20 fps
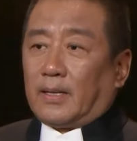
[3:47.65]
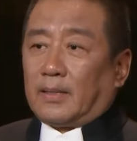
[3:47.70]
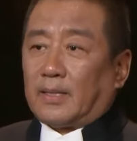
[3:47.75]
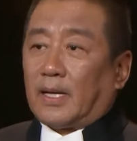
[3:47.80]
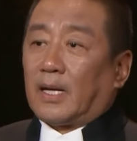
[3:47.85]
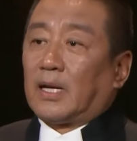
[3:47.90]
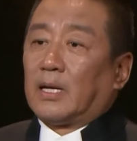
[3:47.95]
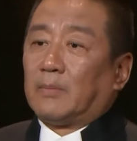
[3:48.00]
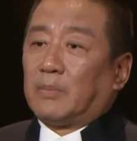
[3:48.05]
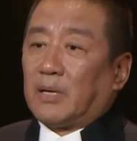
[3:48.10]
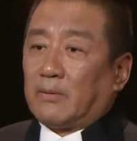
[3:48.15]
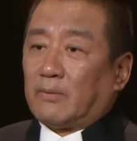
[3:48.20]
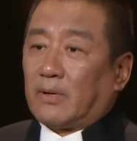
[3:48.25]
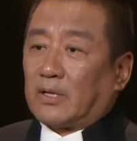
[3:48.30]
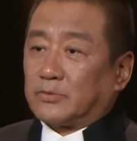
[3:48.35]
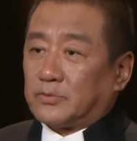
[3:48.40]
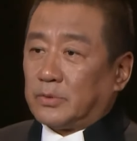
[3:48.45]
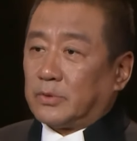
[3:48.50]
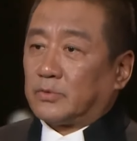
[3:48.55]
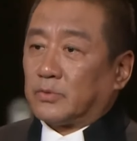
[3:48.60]
南来北
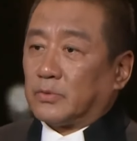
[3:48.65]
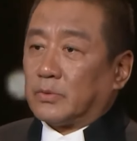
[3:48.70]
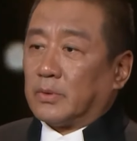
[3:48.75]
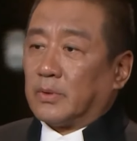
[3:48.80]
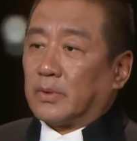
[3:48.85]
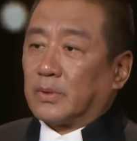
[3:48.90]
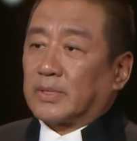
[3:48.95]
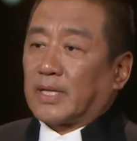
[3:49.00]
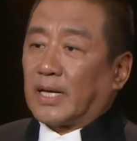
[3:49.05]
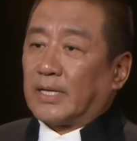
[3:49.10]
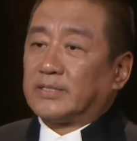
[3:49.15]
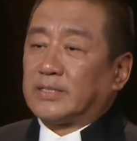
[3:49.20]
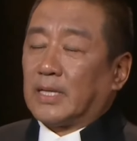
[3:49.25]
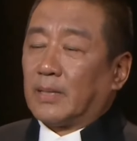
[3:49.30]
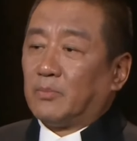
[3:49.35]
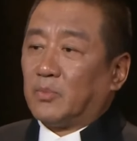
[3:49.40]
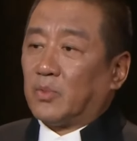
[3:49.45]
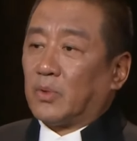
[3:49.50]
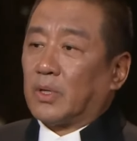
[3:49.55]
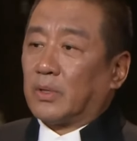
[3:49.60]
往剧组台前
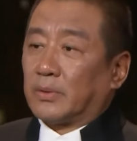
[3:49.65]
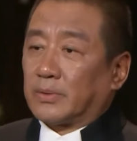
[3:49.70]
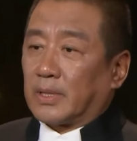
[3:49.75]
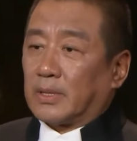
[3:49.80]
幕后